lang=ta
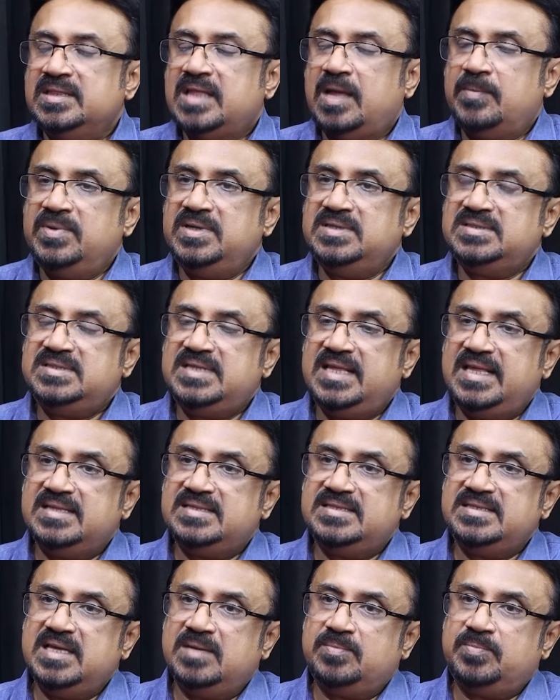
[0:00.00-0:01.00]
தமிழ்
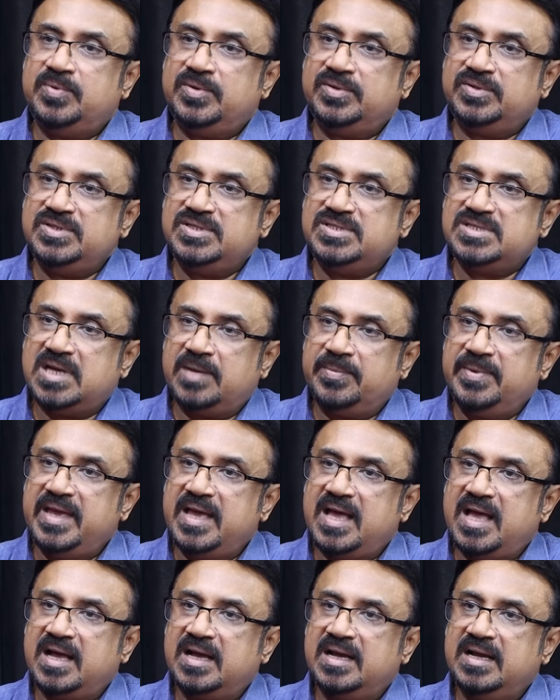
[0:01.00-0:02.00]
தேசிய பொது
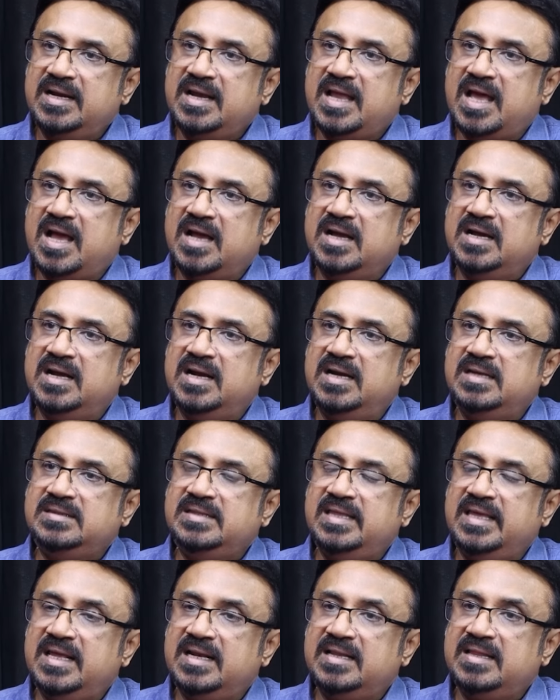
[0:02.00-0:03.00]
சபையாக நாங்கள்
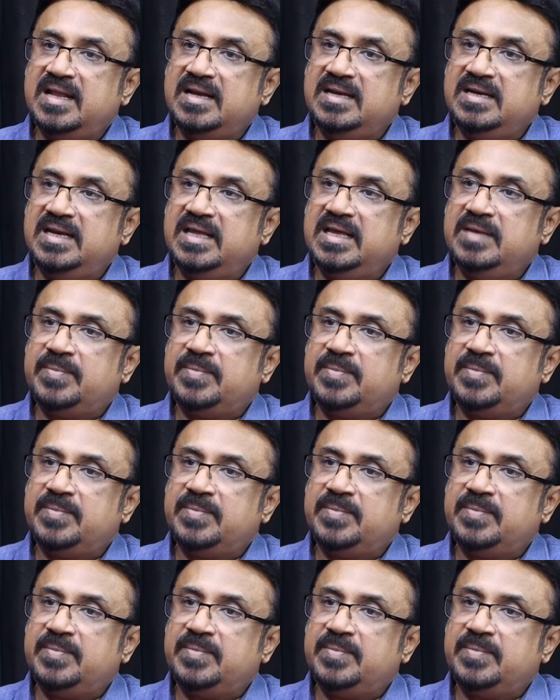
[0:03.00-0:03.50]
தேர்தலிலே